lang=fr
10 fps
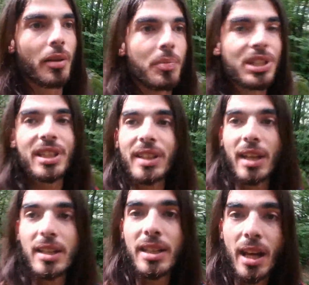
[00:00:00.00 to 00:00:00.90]
Puis cette
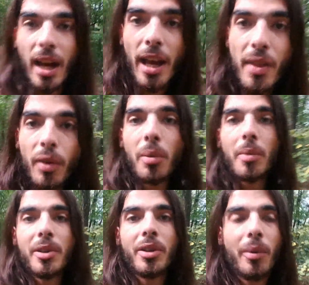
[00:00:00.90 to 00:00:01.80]
année, il y a
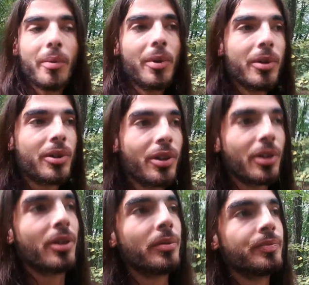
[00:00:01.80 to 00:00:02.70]
énormément, énormément
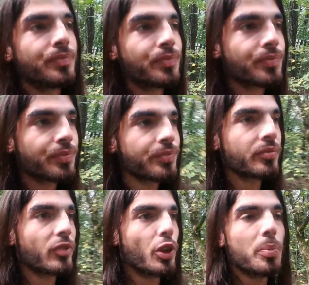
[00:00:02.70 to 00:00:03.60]
de...
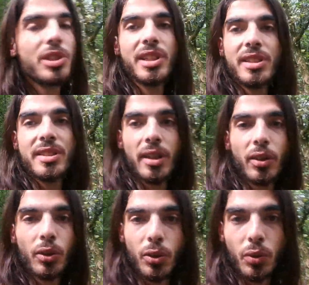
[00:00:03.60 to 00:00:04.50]
Depuis les années
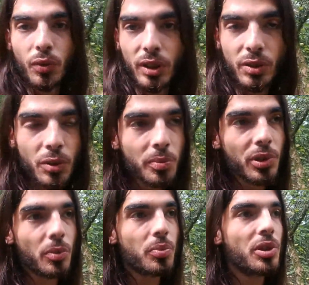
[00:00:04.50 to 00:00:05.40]
50 de toute façon, et puis
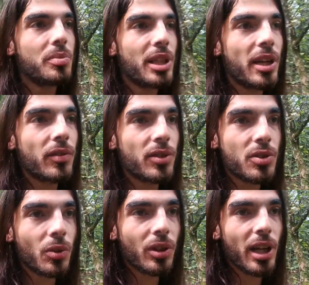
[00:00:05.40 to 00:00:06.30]
depuis bien avant, si
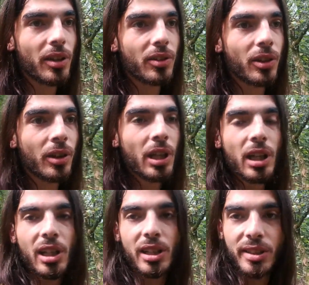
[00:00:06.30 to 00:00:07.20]
on regarde euh,
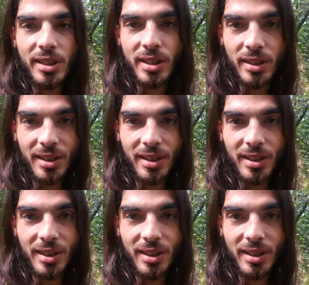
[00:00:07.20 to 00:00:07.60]
les dessins que